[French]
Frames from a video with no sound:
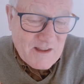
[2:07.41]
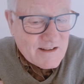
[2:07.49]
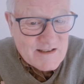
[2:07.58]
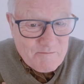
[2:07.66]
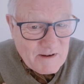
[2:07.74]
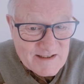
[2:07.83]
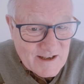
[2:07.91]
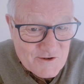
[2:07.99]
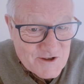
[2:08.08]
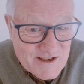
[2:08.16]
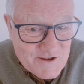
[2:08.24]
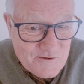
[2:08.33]
C'est pas ça que
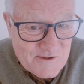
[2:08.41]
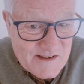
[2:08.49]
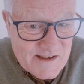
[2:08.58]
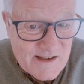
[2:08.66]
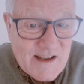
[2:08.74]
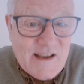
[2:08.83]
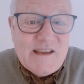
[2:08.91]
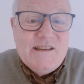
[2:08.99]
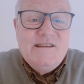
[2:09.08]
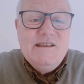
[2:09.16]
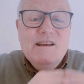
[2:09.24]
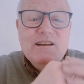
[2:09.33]
Jésus dit. Il
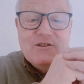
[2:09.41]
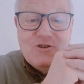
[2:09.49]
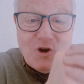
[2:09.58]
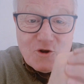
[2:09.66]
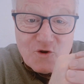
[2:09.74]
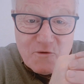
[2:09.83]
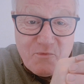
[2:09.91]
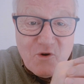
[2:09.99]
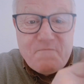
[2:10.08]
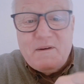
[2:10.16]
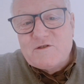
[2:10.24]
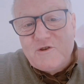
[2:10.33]
dit donne aux
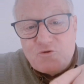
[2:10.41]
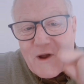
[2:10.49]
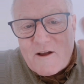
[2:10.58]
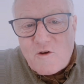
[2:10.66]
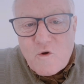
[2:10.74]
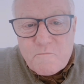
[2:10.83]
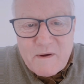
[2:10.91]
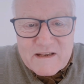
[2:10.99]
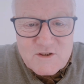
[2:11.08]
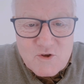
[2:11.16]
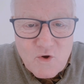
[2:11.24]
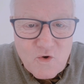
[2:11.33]
pauvres parce que tu as
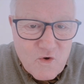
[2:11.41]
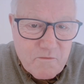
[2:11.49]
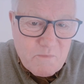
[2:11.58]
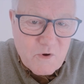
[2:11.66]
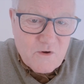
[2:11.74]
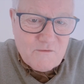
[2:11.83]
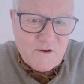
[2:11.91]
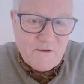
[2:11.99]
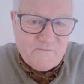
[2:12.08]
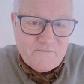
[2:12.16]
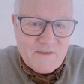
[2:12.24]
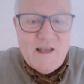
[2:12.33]
compassion aux pauvres.
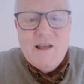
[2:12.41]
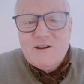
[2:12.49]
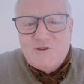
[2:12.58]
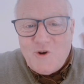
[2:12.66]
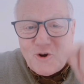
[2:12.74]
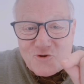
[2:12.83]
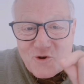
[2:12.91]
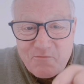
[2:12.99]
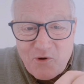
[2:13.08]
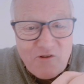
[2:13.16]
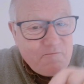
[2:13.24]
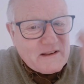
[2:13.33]
Donne aux
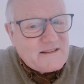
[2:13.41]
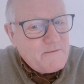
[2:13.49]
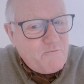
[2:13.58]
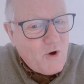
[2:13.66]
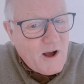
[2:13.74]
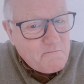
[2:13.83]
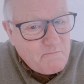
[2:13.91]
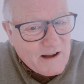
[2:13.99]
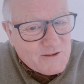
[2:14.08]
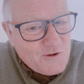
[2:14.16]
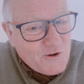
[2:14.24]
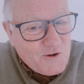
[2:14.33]
pauvres parce qu'il ne pourra pas
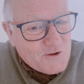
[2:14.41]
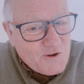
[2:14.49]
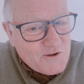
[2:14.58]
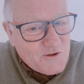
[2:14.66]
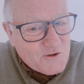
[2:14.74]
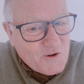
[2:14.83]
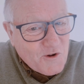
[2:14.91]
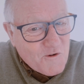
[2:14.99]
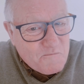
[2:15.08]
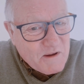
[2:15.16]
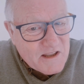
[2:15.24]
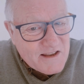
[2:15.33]
te, te
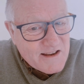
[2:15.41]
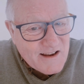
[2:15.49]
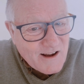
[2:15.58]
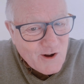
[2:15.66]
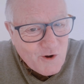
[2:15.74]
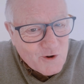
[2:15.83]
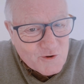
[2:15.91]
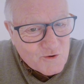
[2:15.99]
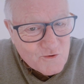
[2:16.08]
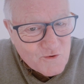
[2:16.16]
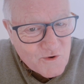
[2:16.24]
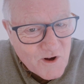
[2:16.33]
repayer en
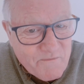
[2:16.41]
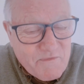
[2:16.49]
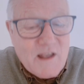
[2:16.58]
retour.